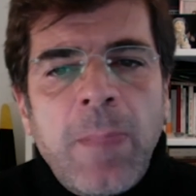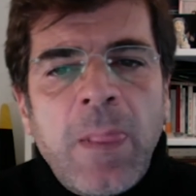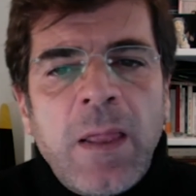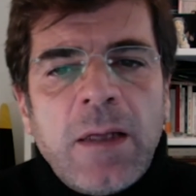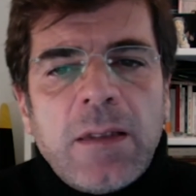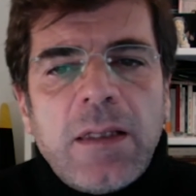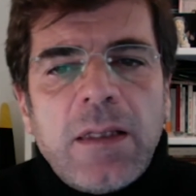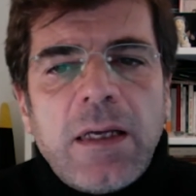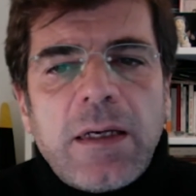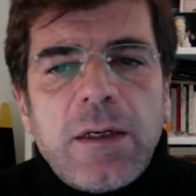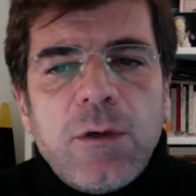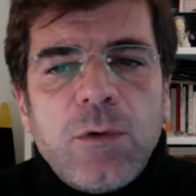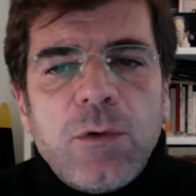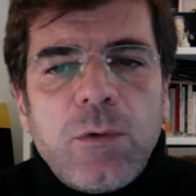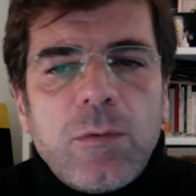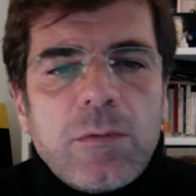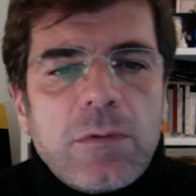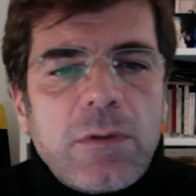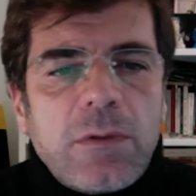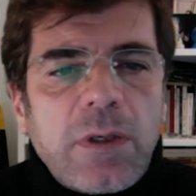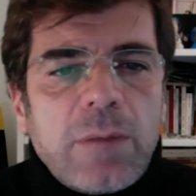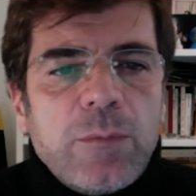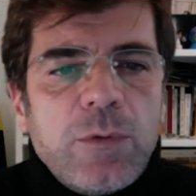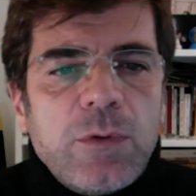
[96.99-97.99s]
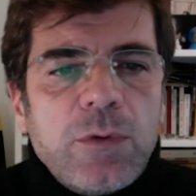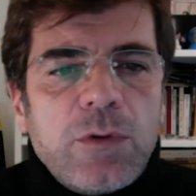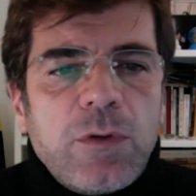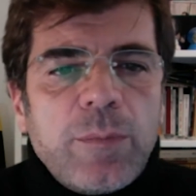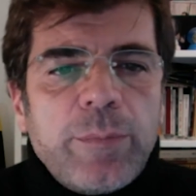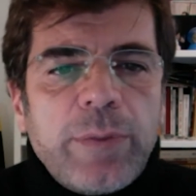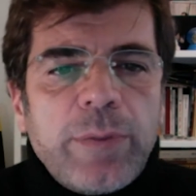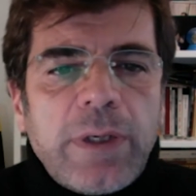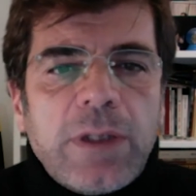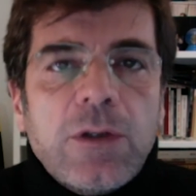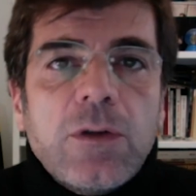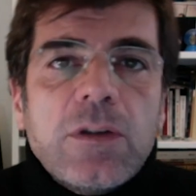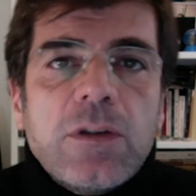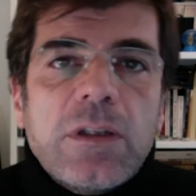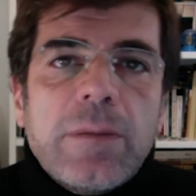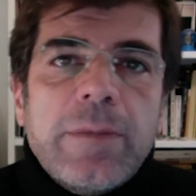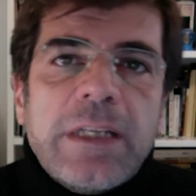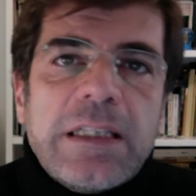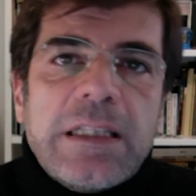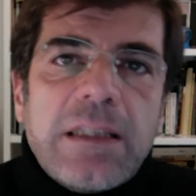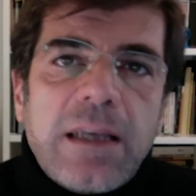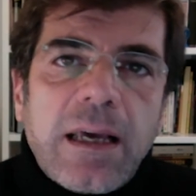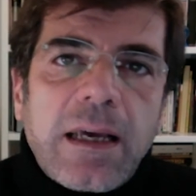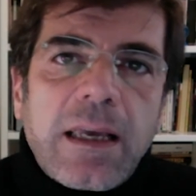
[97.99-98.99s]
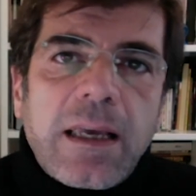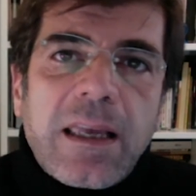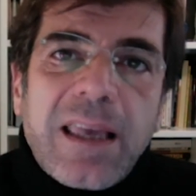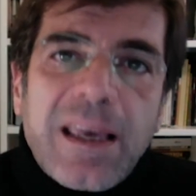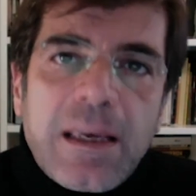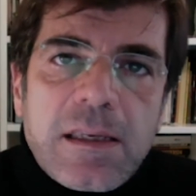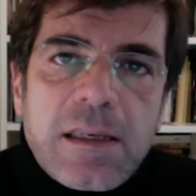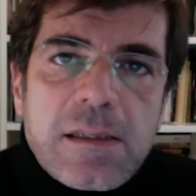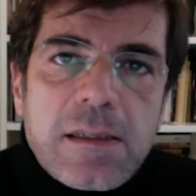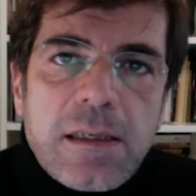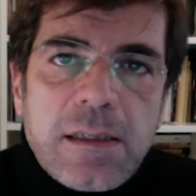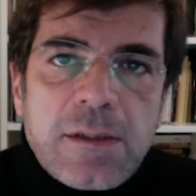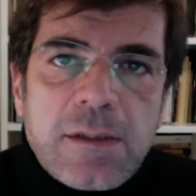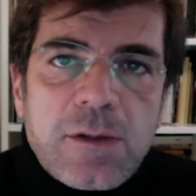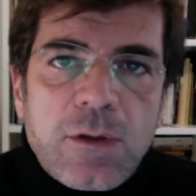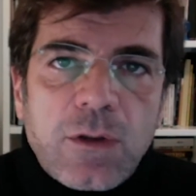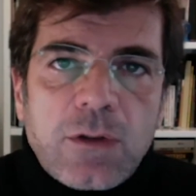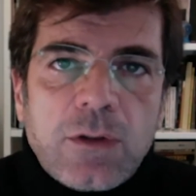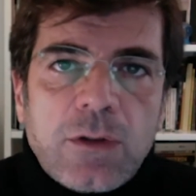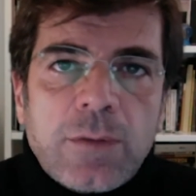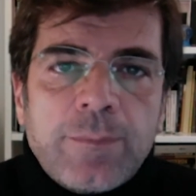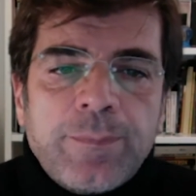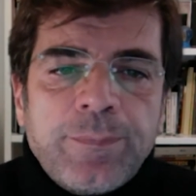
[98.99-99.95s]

dare loro un tributo per non dimenticare che esistono